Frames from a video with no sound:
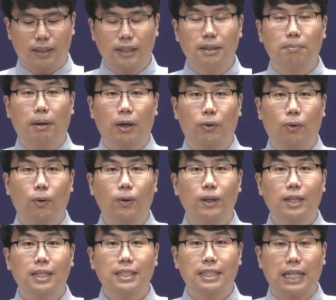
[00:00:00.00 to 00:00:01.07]
그는
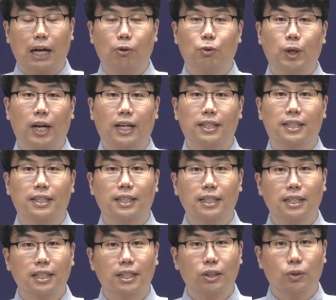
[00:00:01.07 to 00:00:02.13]
바로 사울의
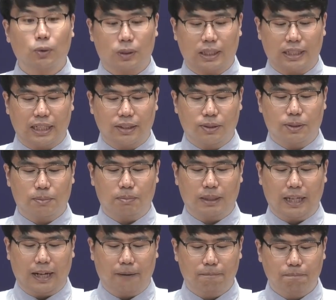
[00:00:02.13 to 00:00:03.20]
아들
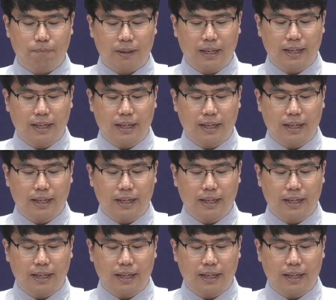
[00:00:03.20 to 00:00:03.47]
요나단이었습니다.